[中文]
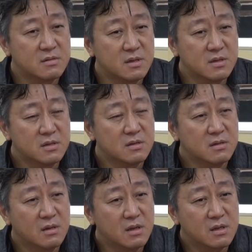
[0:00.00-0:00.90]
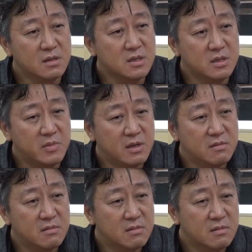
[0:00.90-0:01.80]
这是圣经里
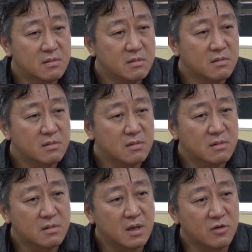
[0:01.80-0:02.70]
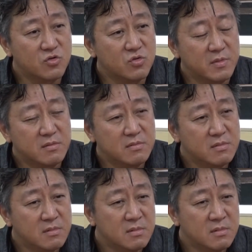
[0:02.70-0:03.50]
面告诉我们